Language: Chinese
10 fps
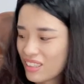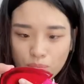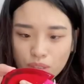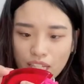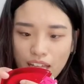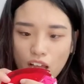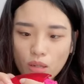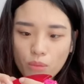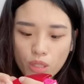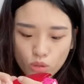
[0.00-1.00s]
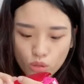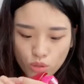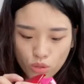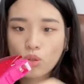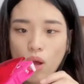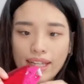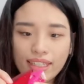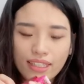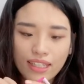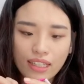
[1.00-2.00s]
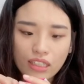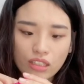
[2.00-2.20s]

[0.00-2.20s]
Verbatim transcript: 不知道它有没有出宽一点的